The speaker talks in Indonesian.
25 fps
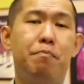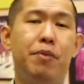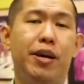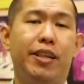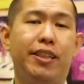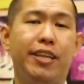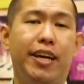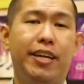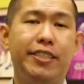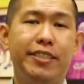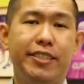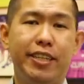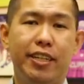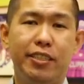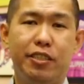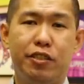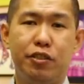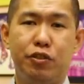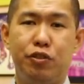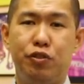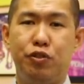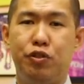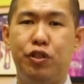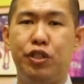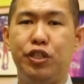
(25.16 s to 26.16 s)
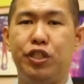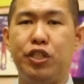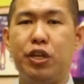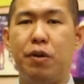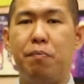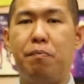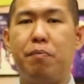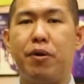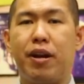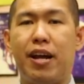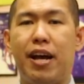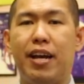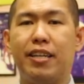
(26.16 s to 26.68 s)
BTN Chester
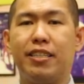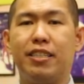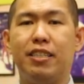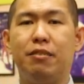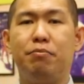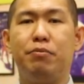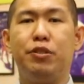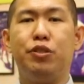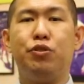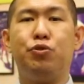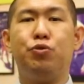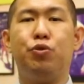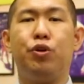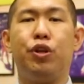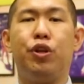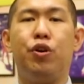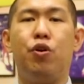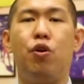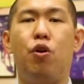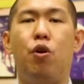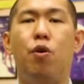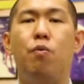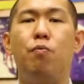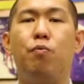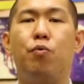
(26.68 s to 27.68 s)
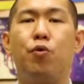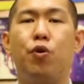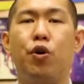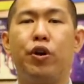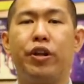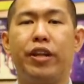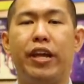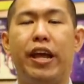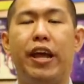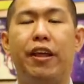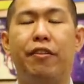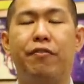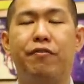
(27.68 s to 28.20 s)
Indonesia berhasil mencuri home
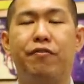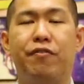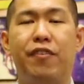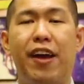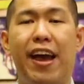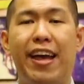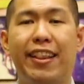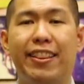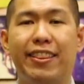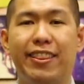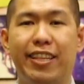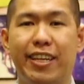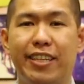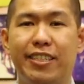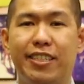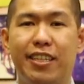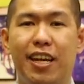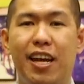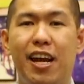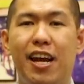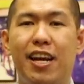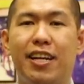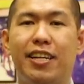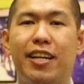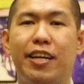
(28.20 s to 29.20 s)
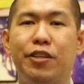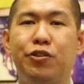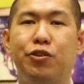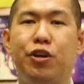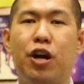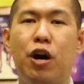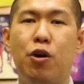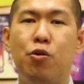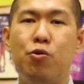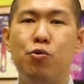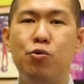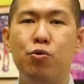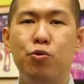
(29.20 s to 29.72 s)
court advantage dan
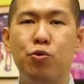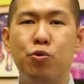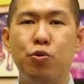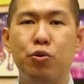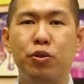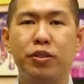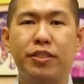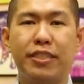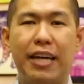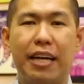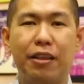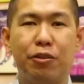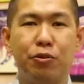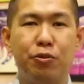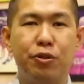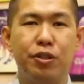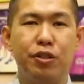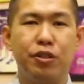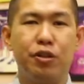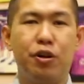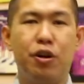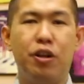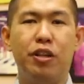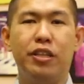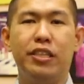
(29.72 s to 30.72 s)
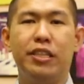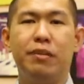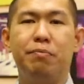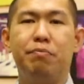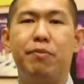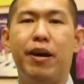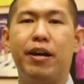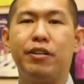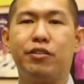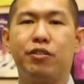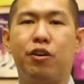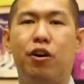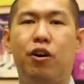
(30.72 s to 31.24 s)
juga unggul 1-0 di
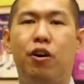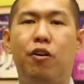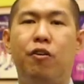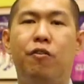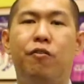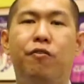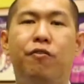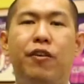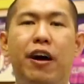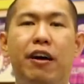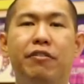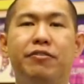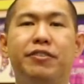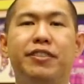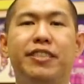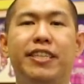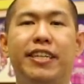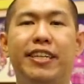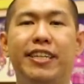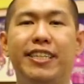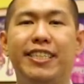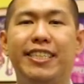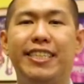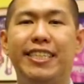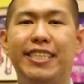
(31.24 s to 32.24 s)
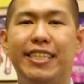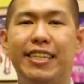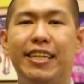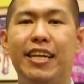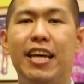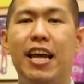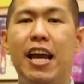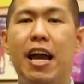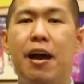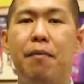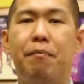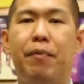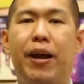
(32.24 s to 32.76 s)
best of 5 series
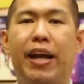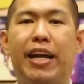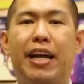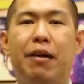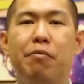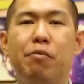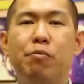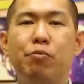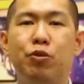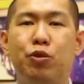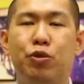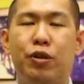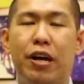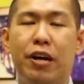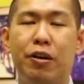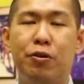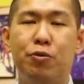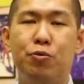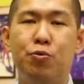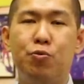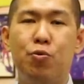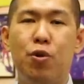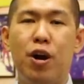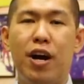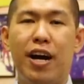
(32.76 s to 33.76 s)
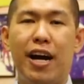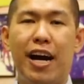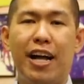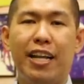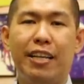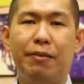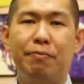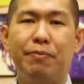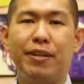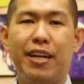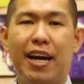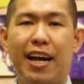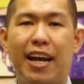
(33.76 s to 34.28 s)
ini. Mereka membutuhkan dua
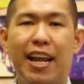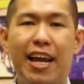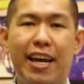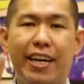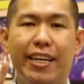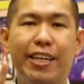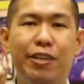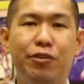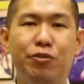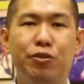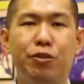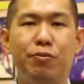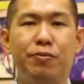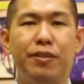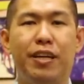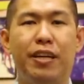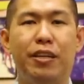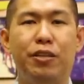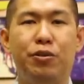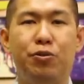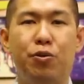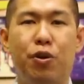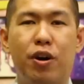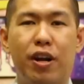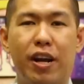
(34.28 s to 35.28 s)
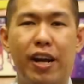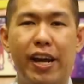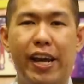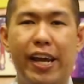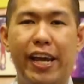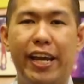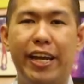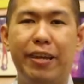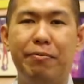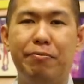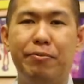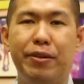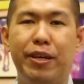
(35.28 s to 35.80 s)
kali menang lagi nih untuk menjadi juara
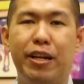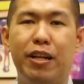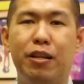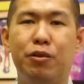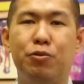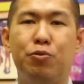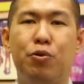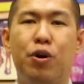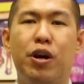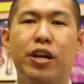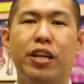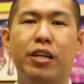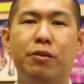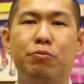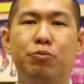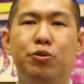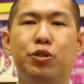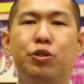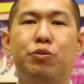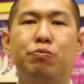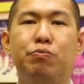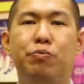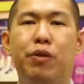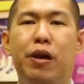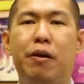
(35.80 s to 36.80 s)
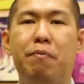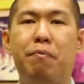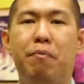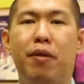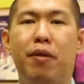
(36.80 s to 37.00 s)
ABL 2019.